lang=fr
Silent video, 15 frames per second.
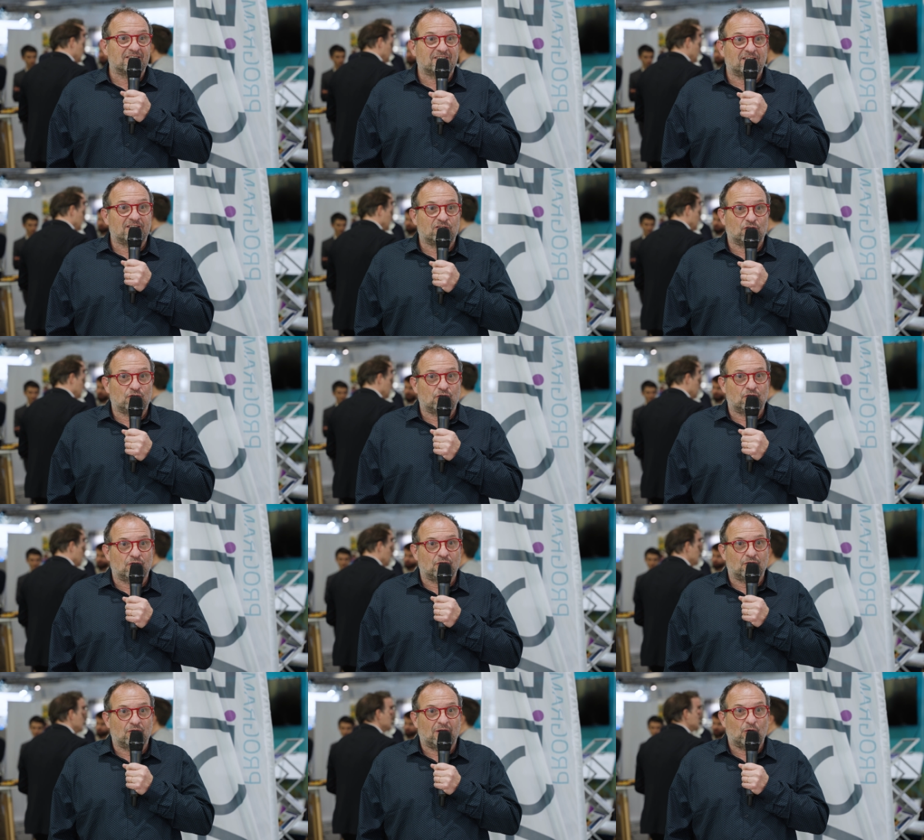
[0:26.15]

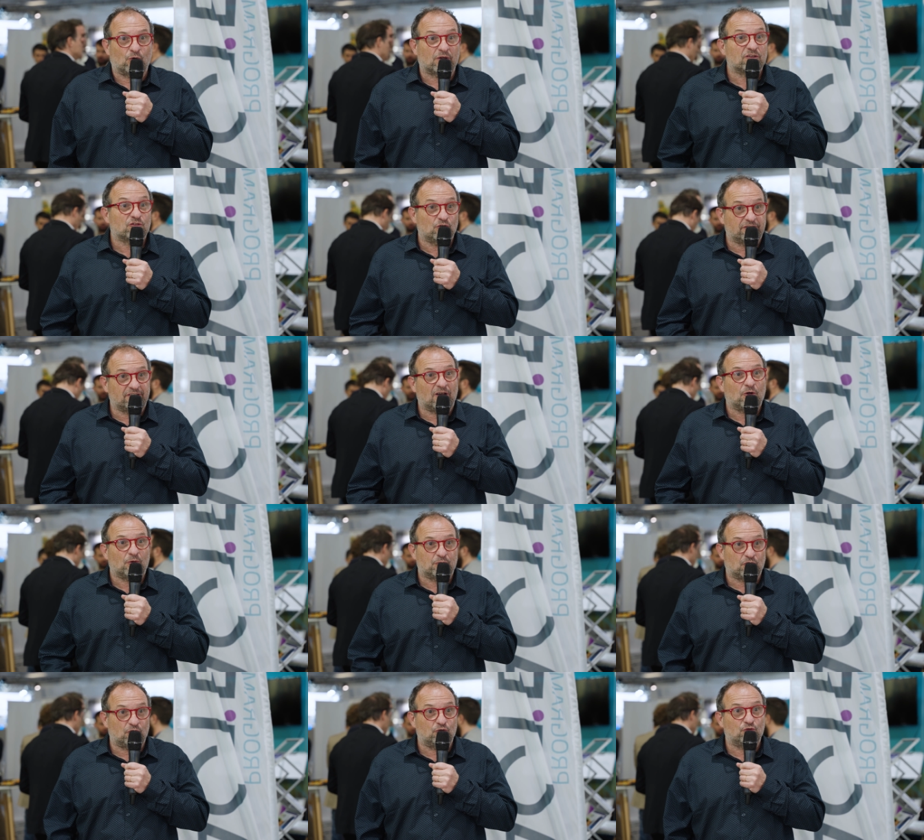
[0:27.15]
à aux résultats
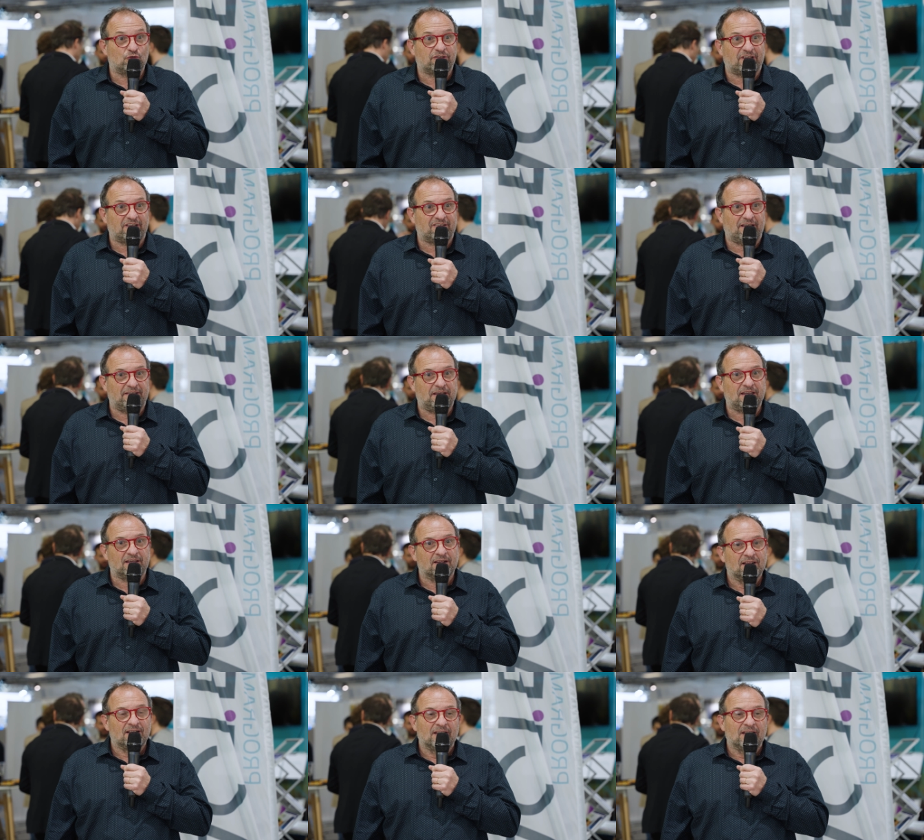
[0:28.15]
obtenus cette année,